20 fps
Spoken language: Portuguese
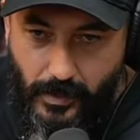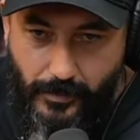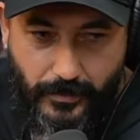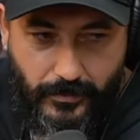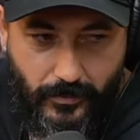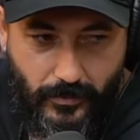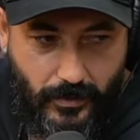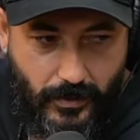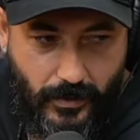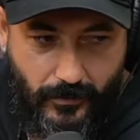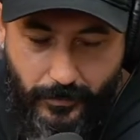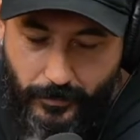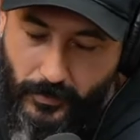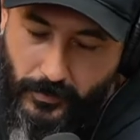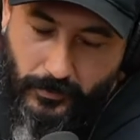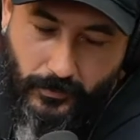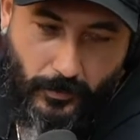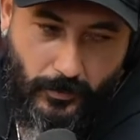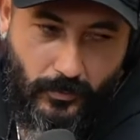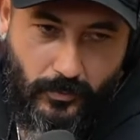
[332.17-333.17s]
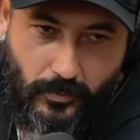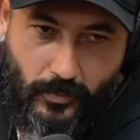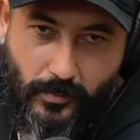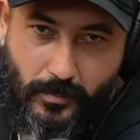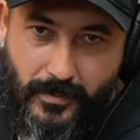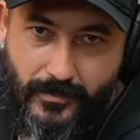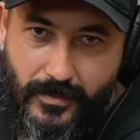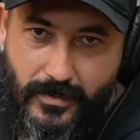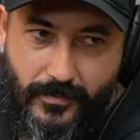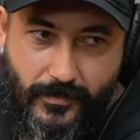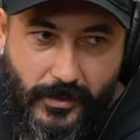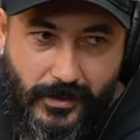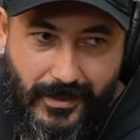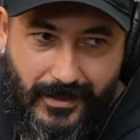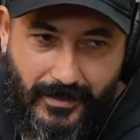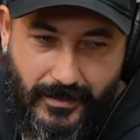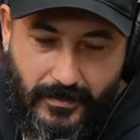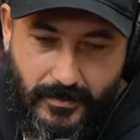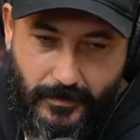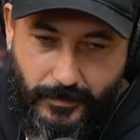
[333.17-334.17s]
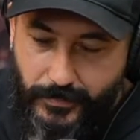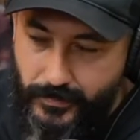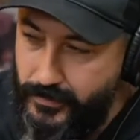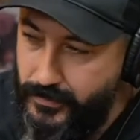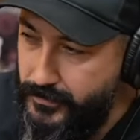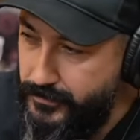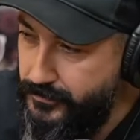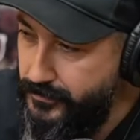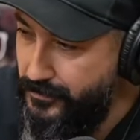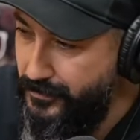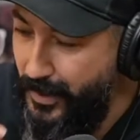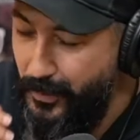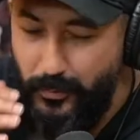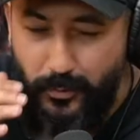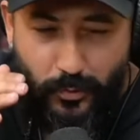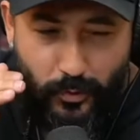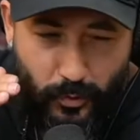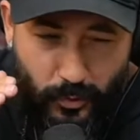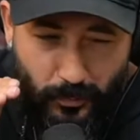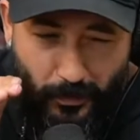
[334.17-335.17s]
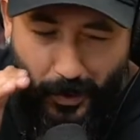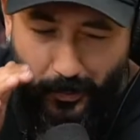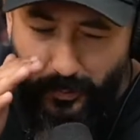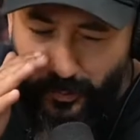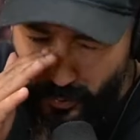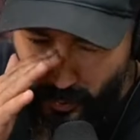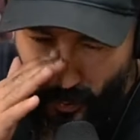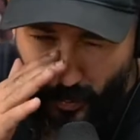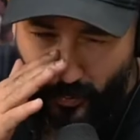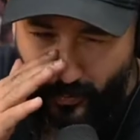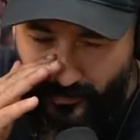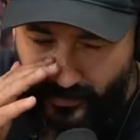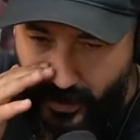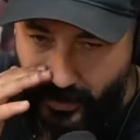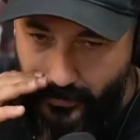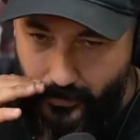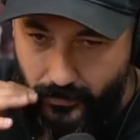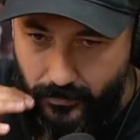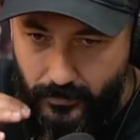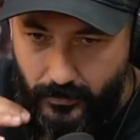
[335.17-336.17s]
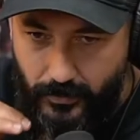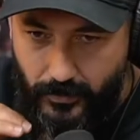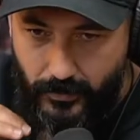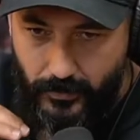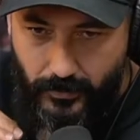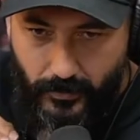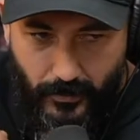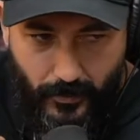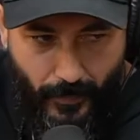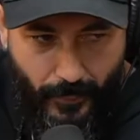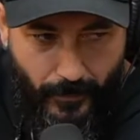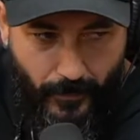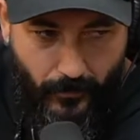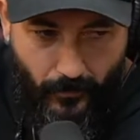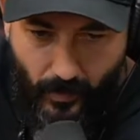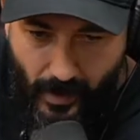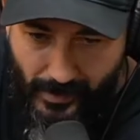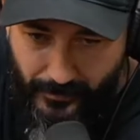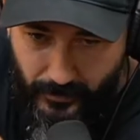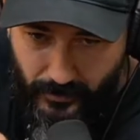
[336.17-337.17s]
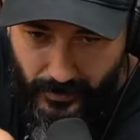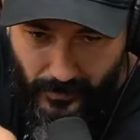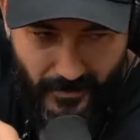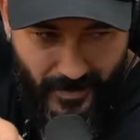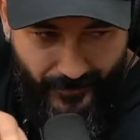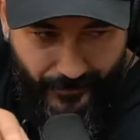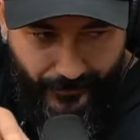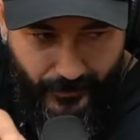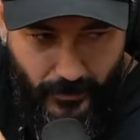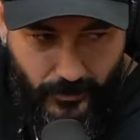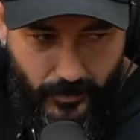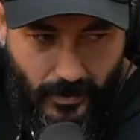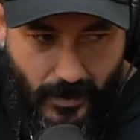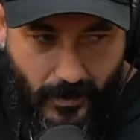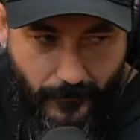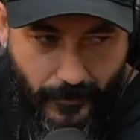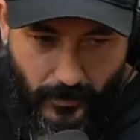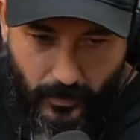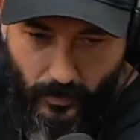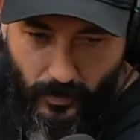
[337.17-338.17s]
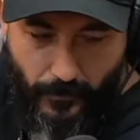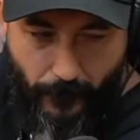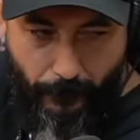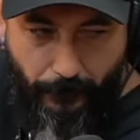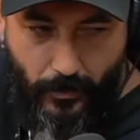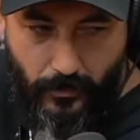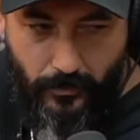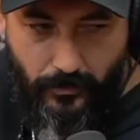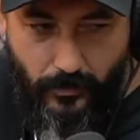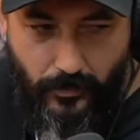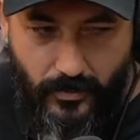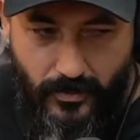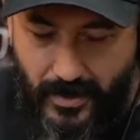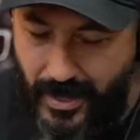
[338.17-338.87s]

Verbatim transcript: O árbitro olhava, porra, tomei um soco uma vez em Fortaleza, pô. caralho. Um, mas um soco, viado. soco? O árbitro mano. na minha frente, o cara passou e pum,